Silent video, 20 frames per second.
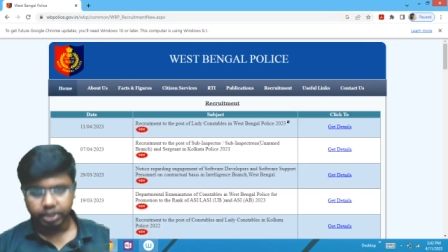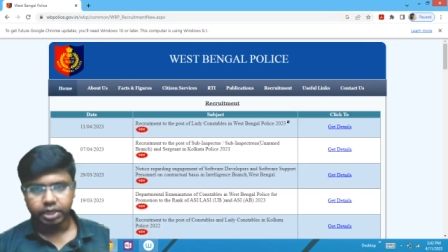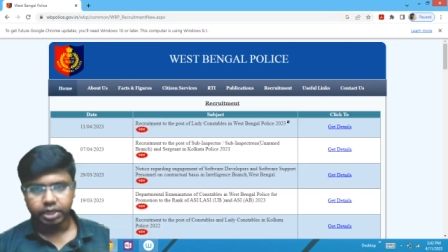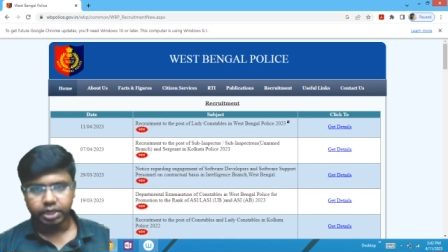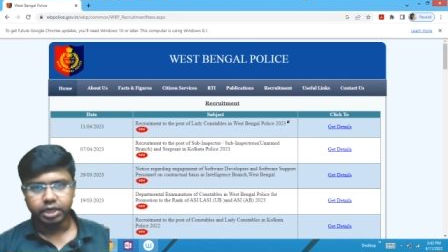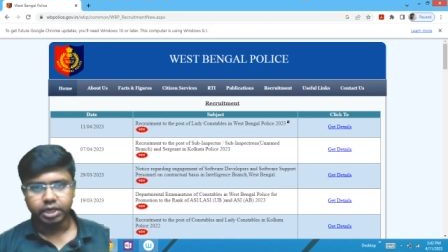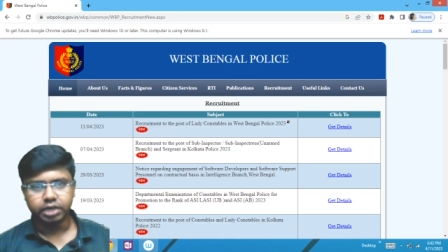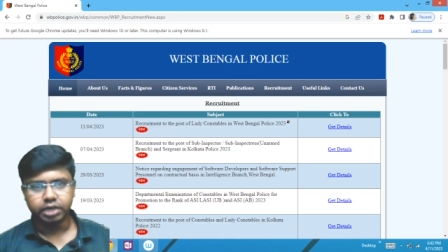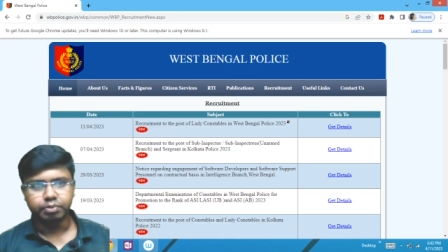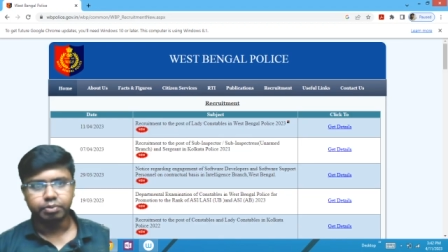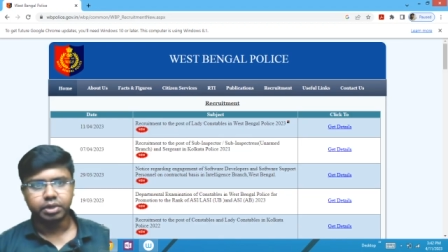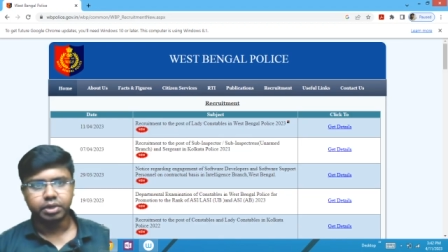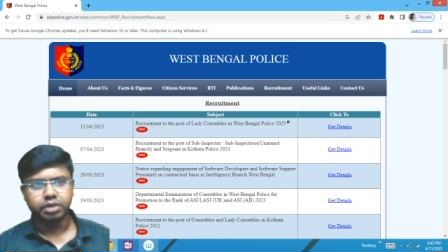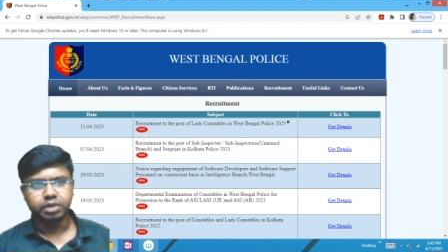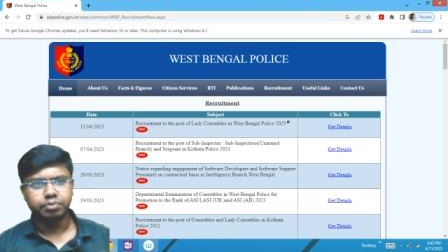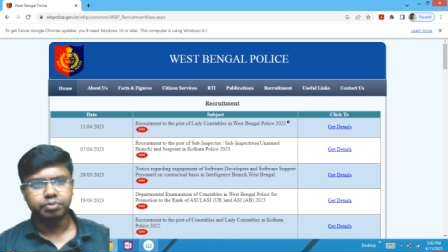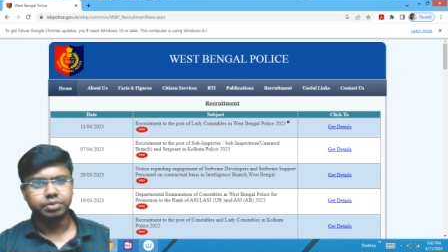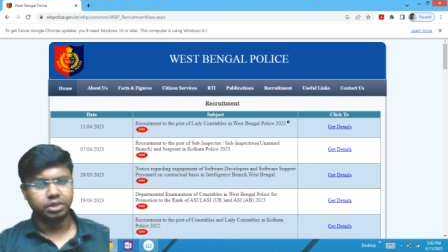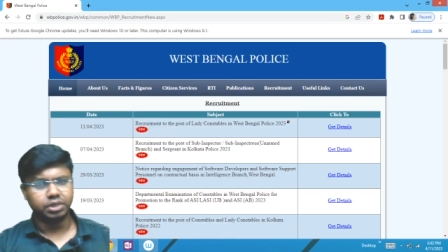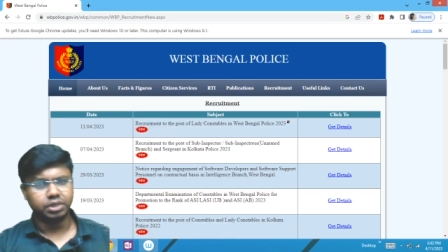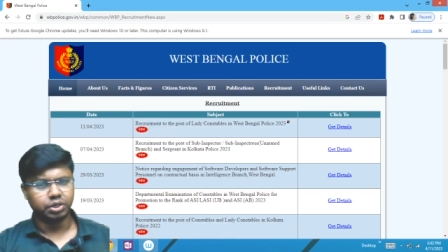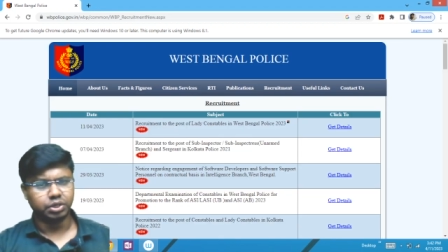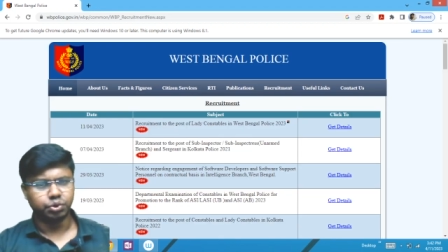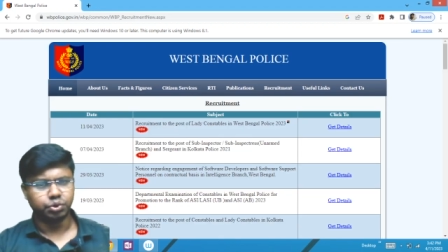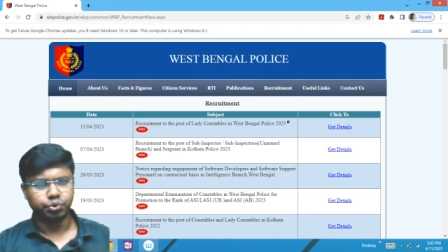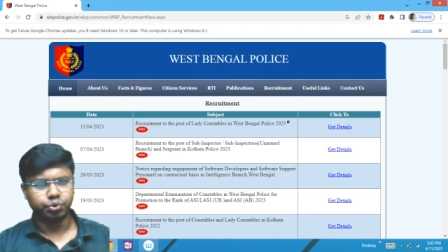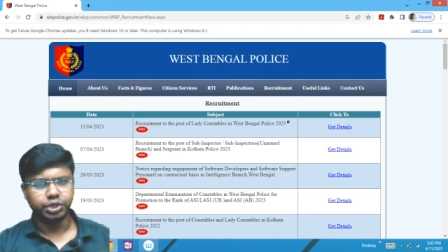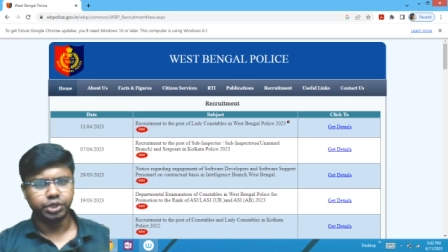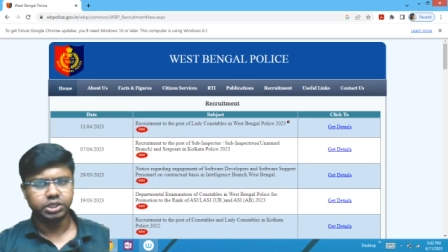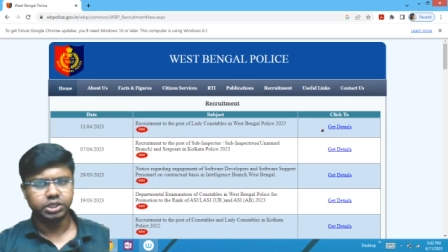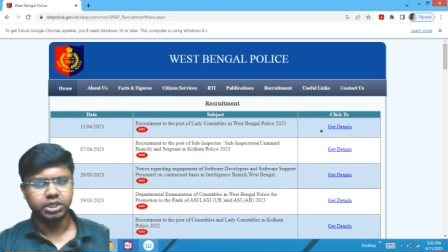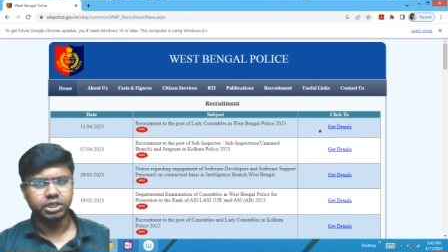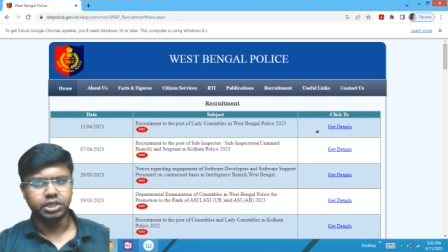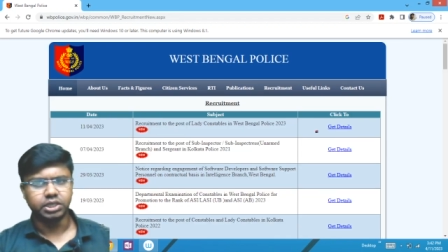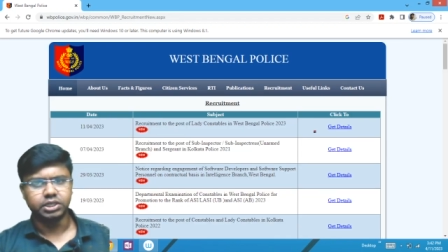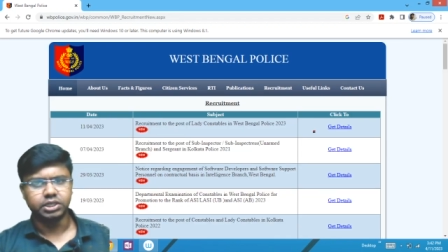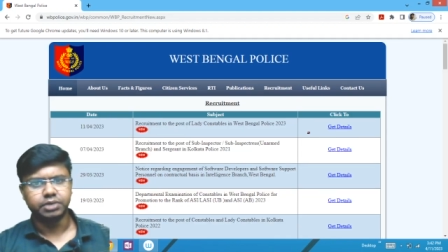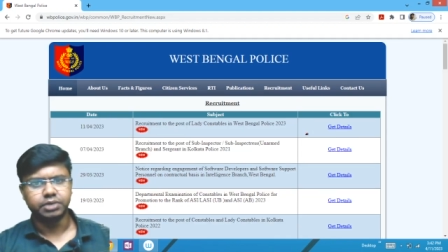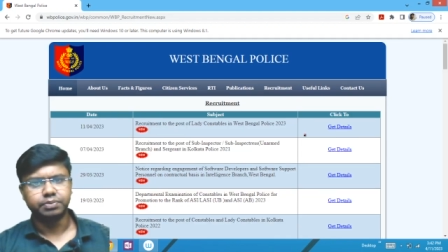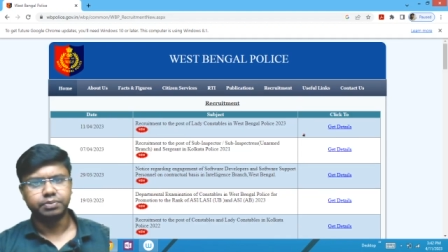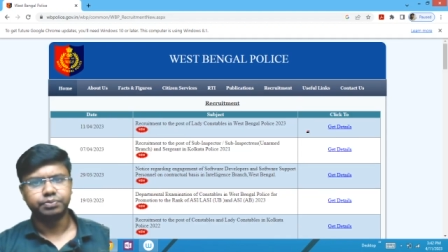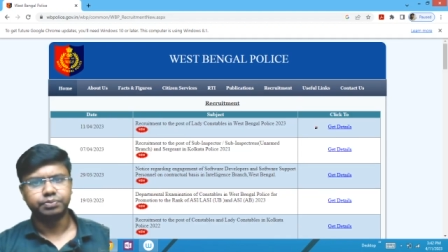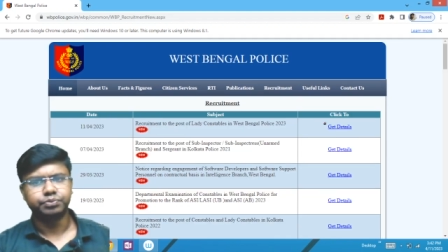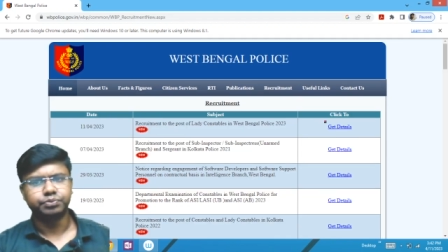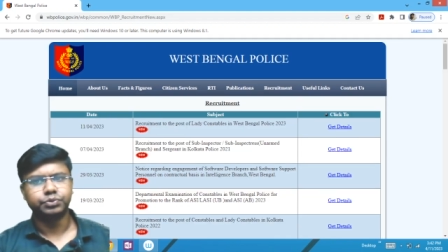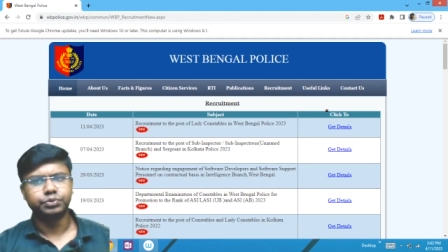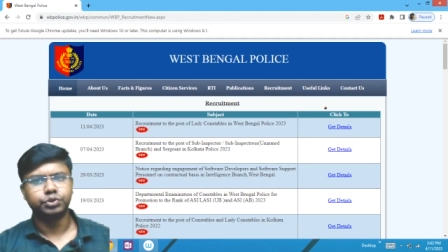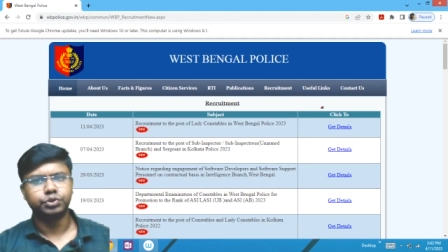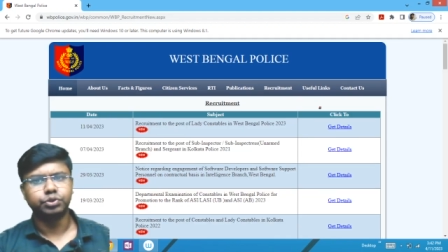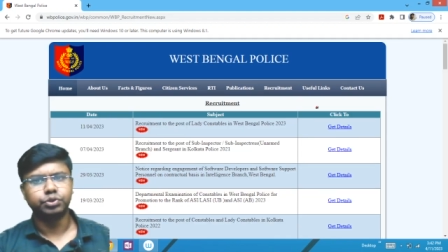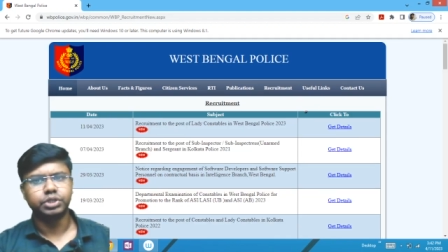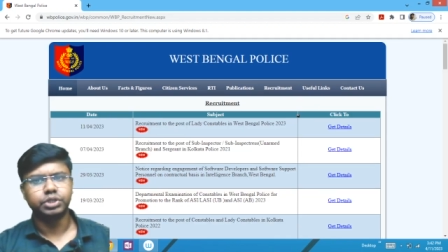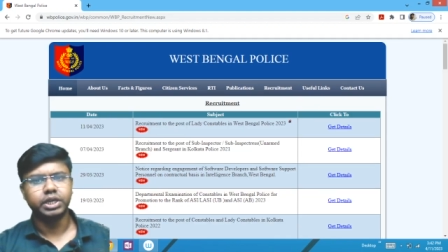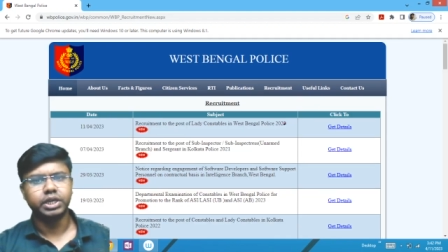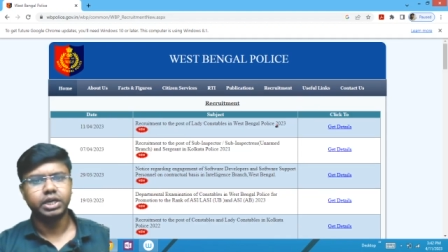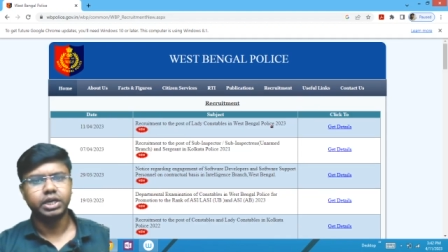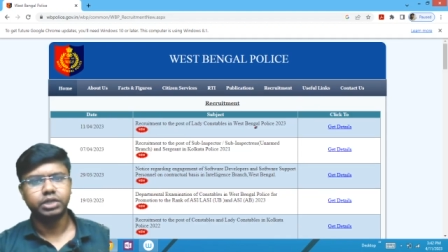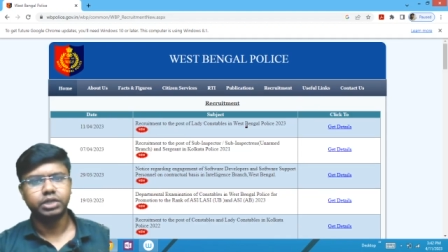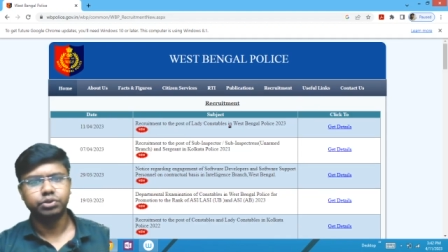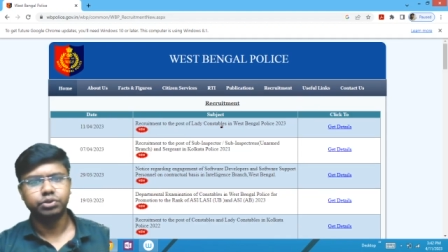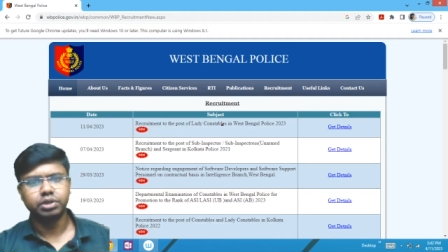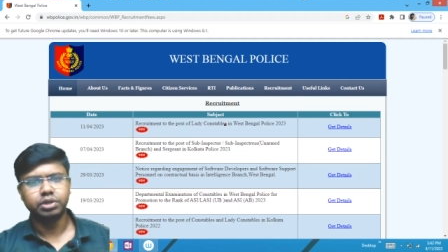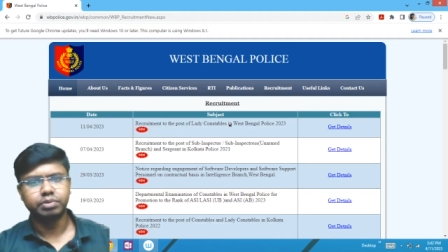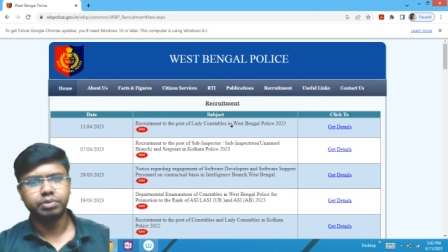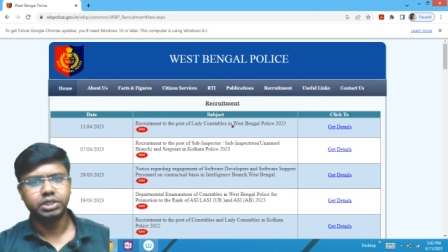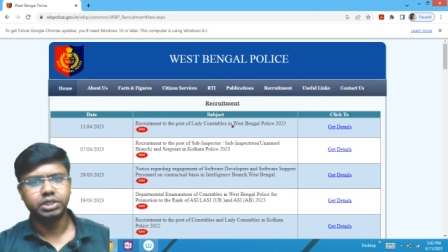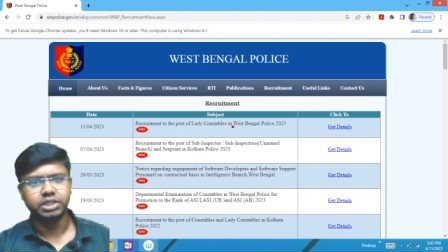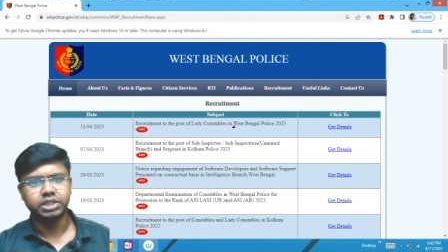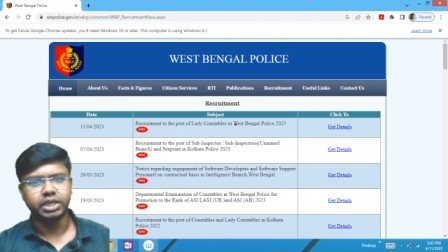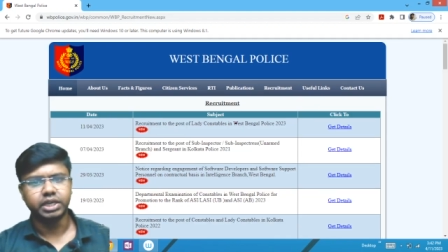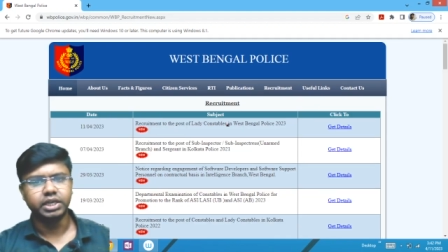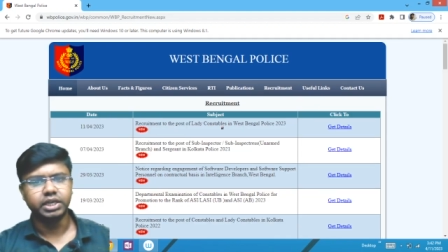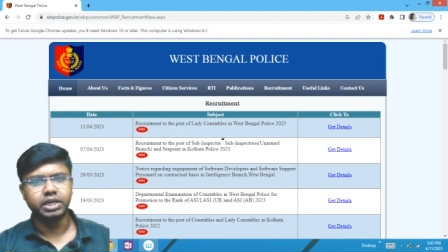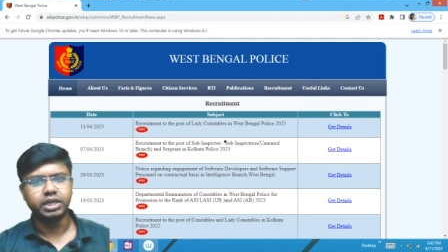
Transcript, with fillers: ইন্ডিপেন্ডেন্ট নোটিশ দিয়েছে তো সেইখানে যদি আমরা যাই